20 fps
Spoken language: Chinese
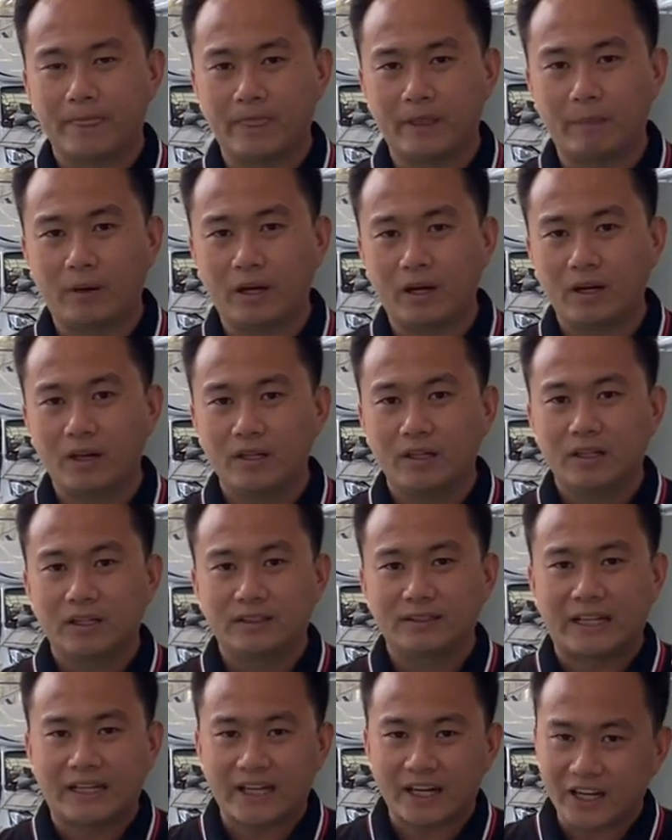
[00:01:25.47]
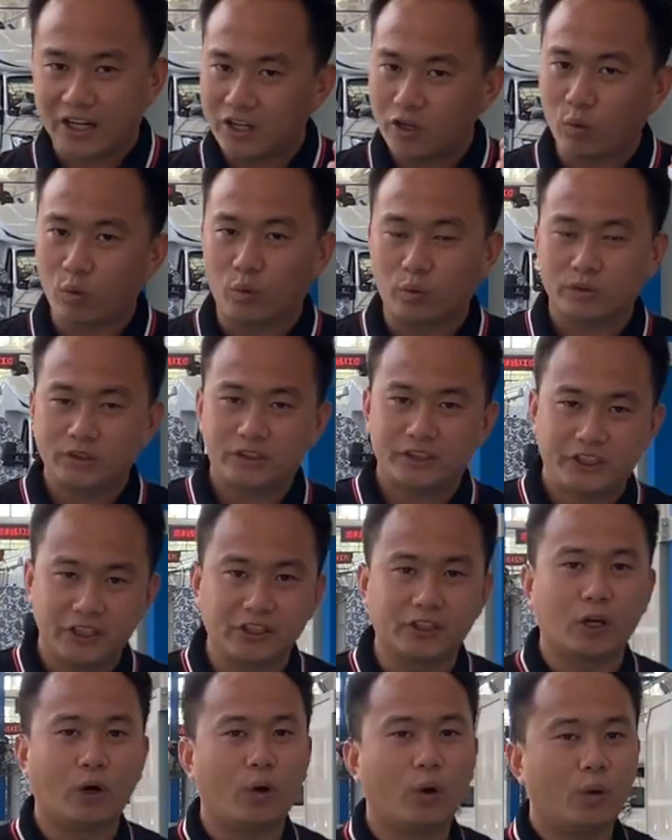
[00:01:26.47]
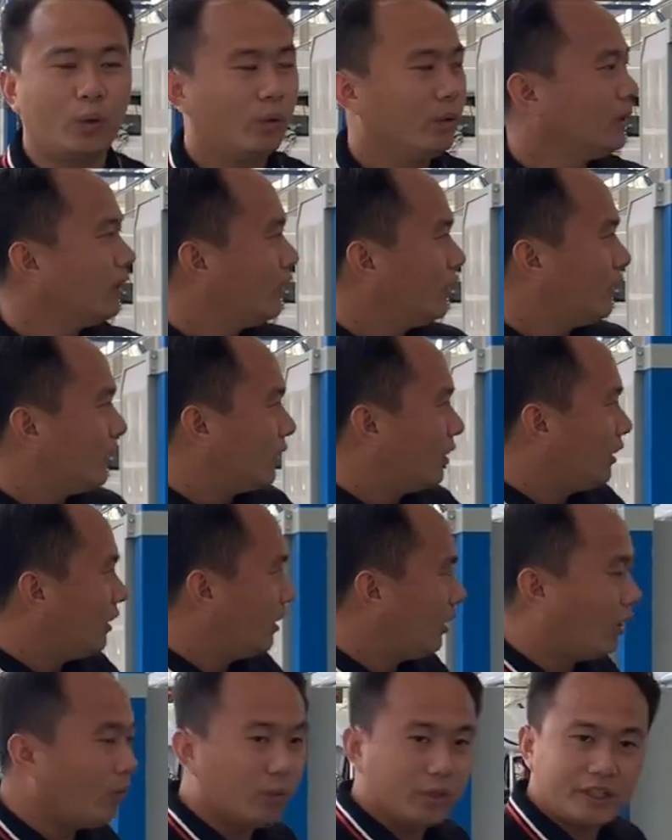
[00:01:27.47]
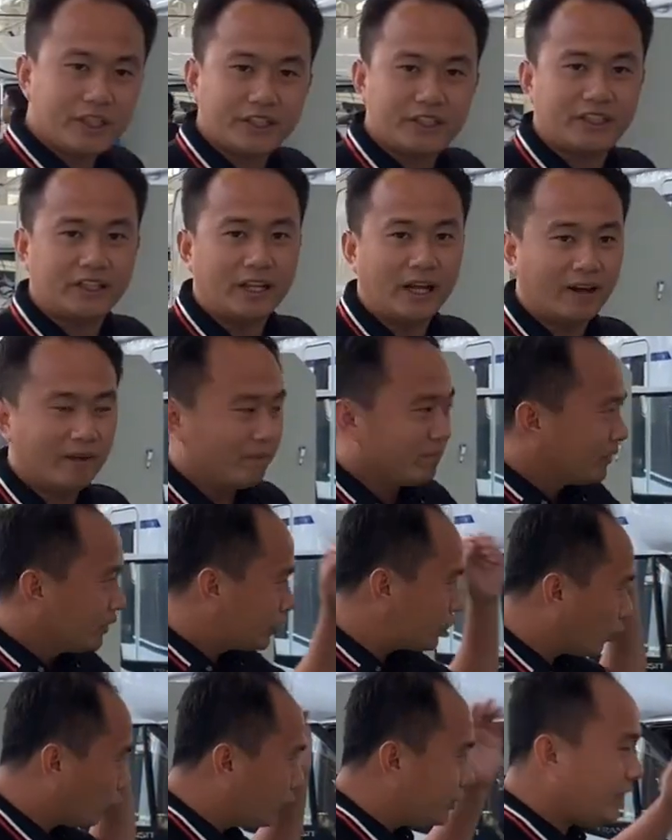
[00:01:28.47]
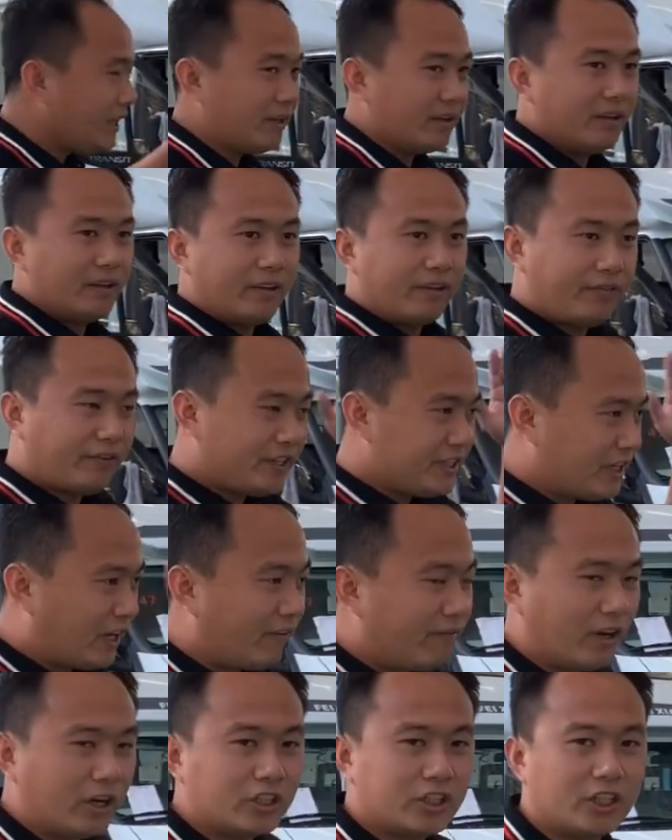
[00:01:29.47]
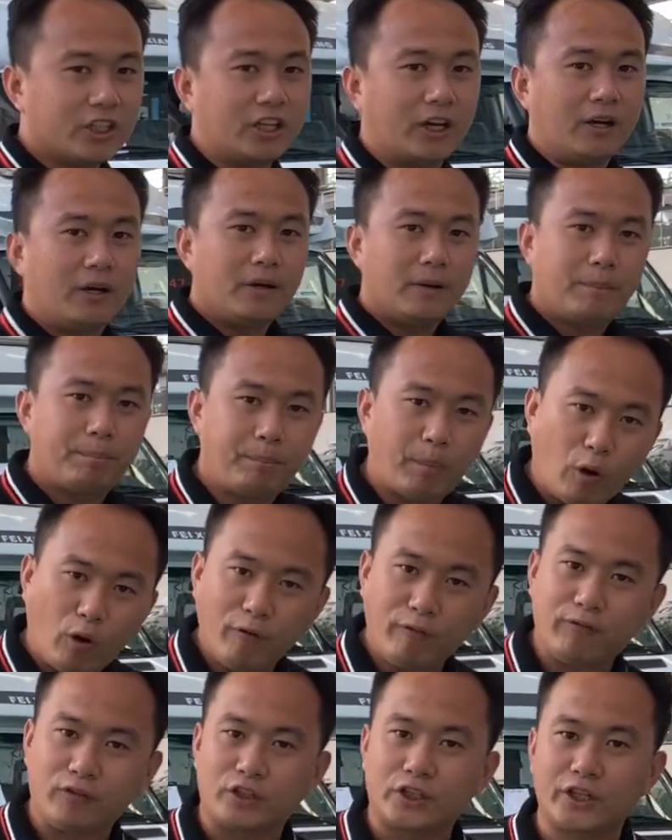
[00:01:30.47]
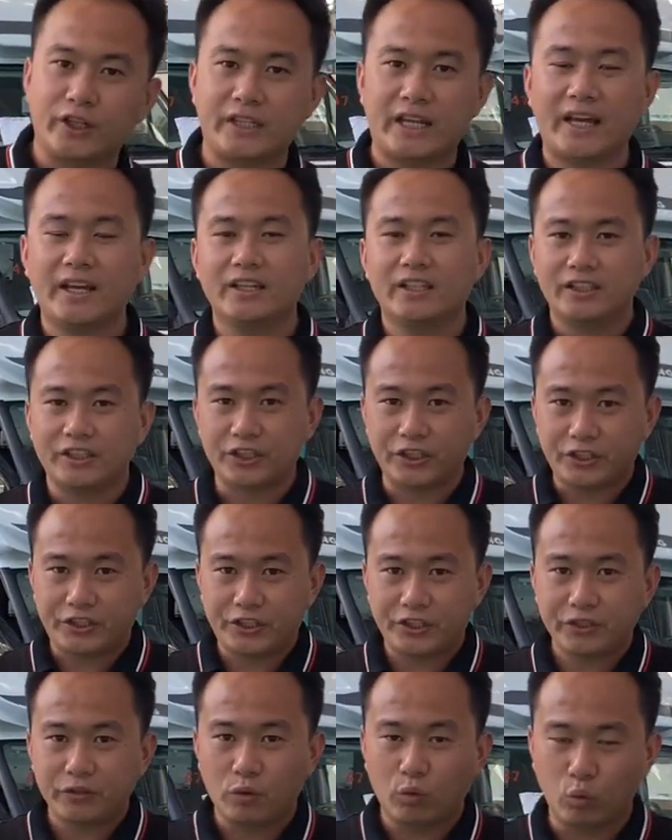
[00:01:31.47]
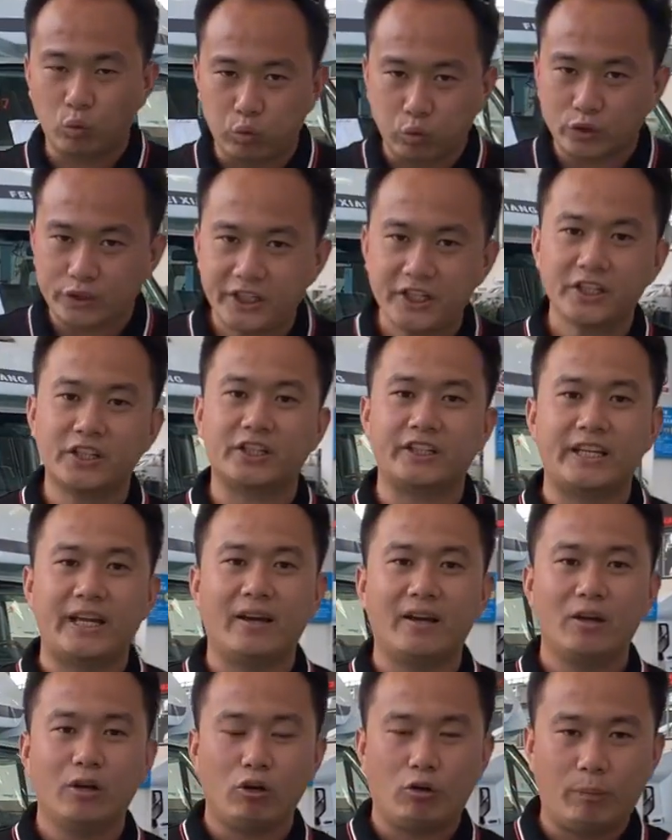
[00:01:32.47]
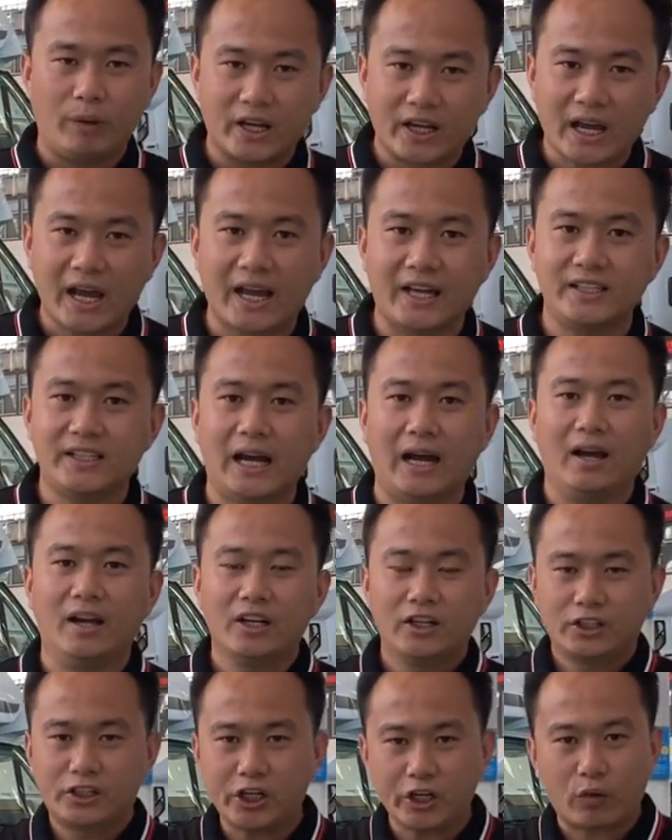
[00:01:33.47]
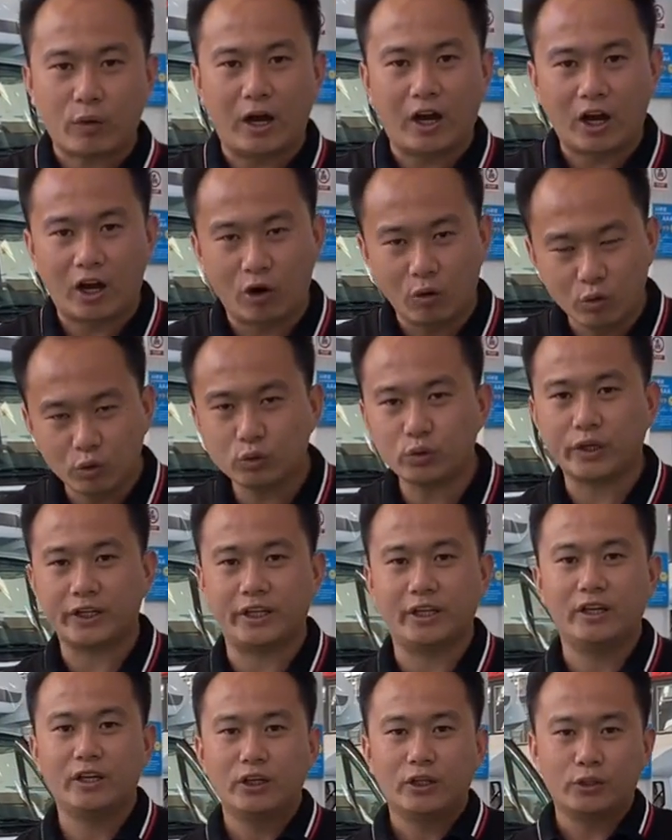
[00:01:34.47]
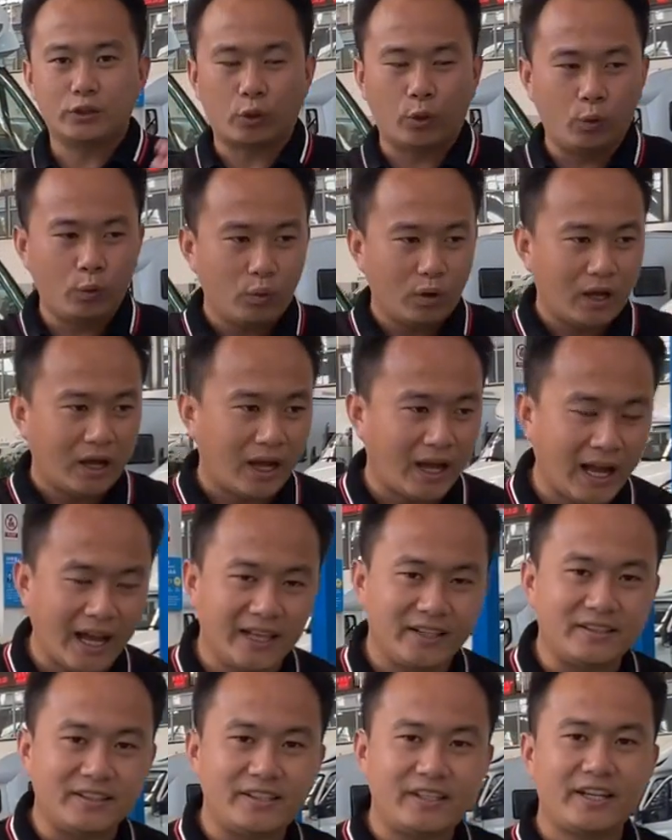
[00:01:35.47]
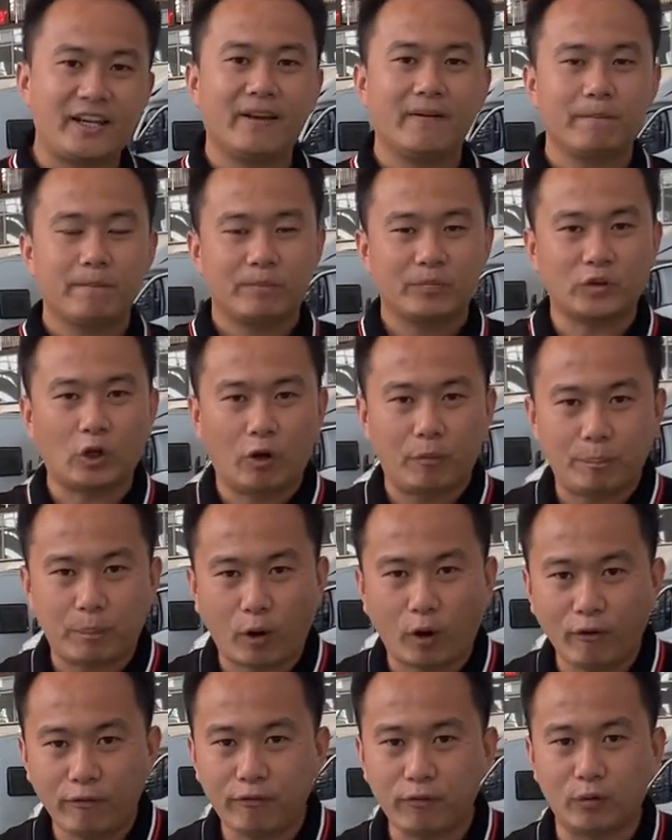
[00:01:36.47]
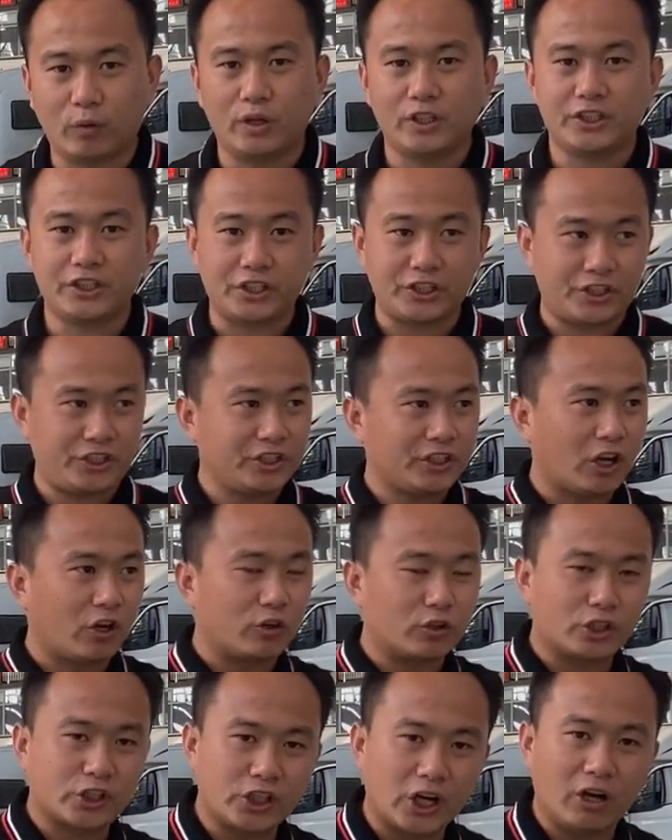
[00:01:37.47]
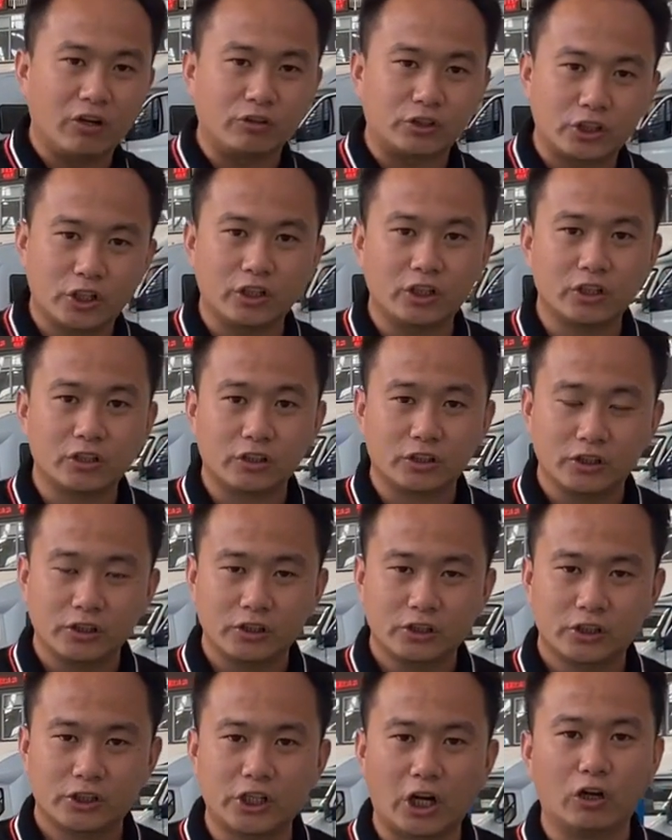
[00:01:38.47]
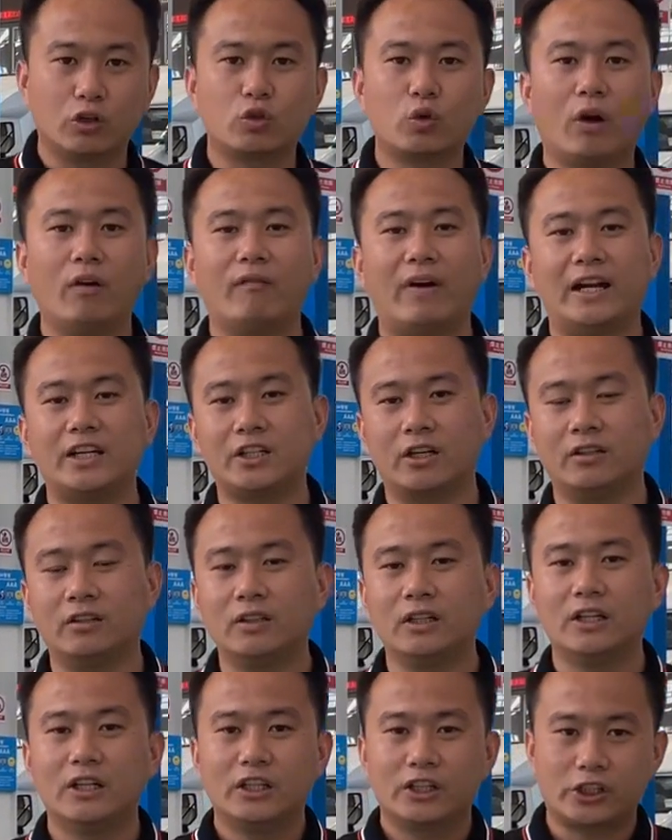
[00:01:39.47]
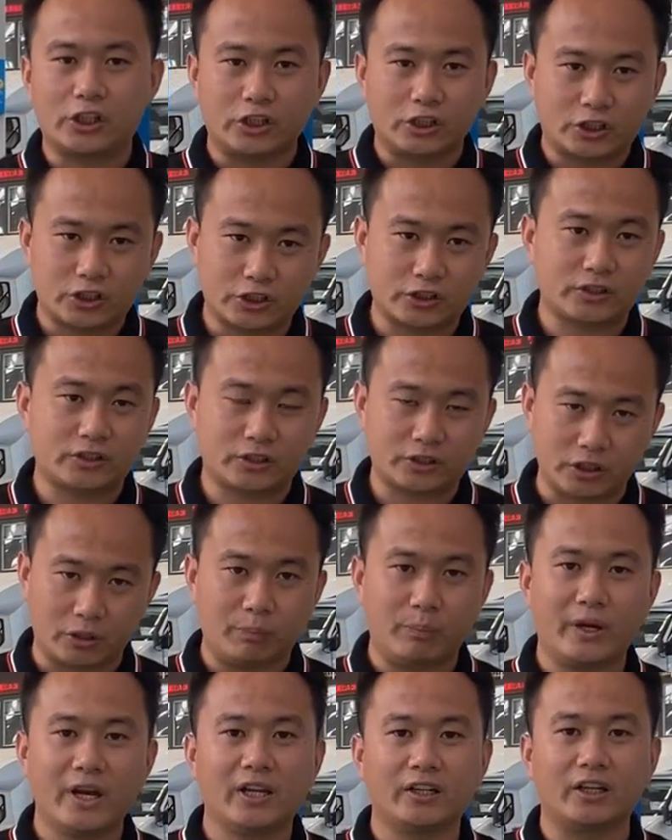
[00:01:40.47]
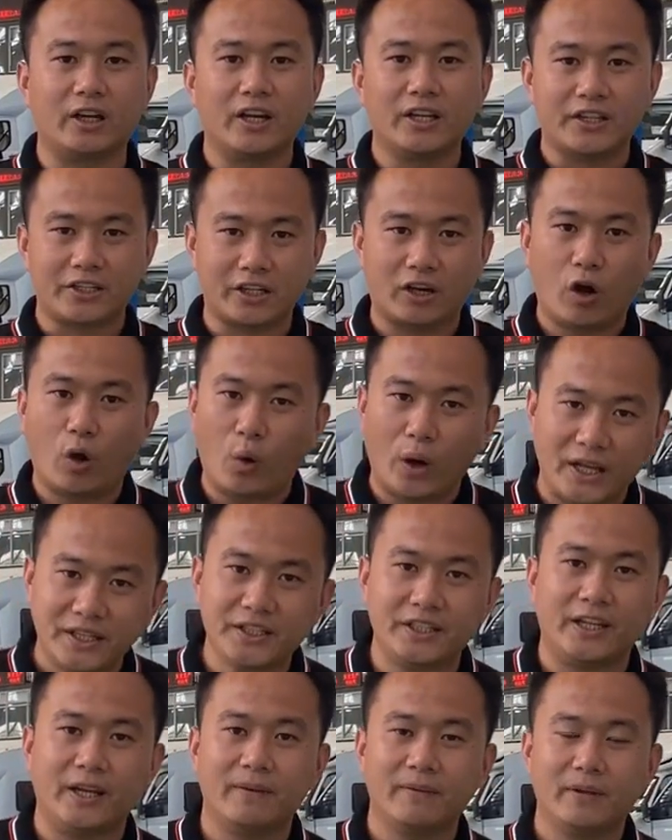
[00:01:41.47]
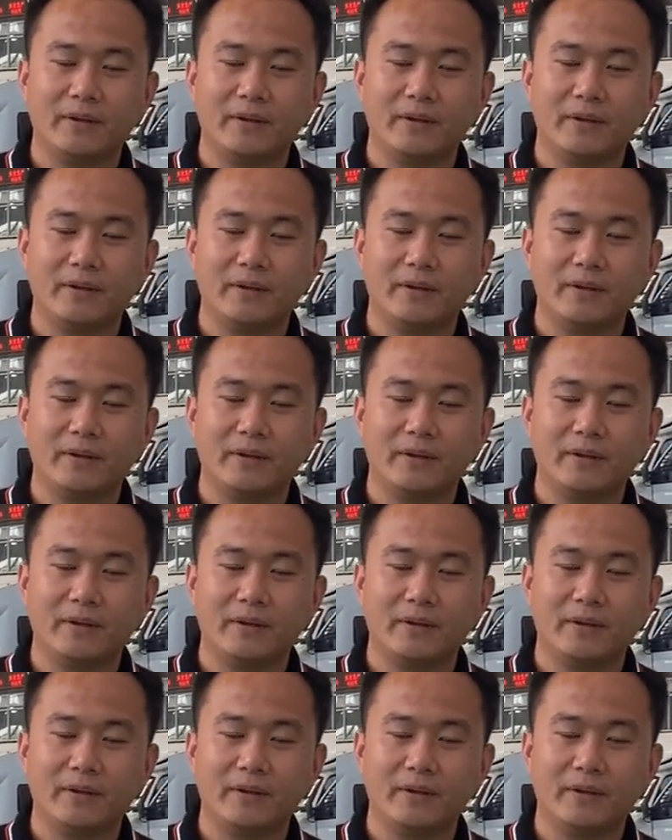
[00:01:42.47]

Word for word: 那么，大家跟着我镜头和我一起呢，走进。飞翔房车的包覆车间以及五金车间，我们来看一下这款航空座椅从焊接到包覆以及到上车上装完成是怎么样的一个环节。